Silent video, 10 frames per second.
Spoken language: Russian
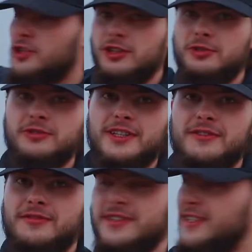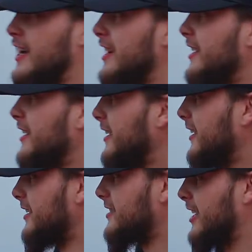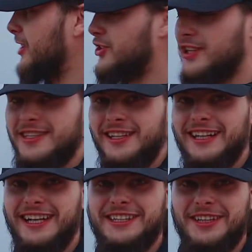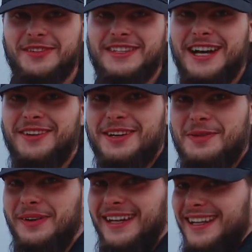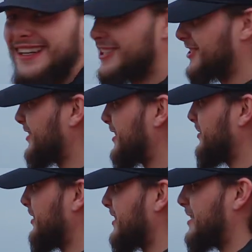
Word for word: машины у нас встали. Санечка сильно хотел в Ставрополь, что забыл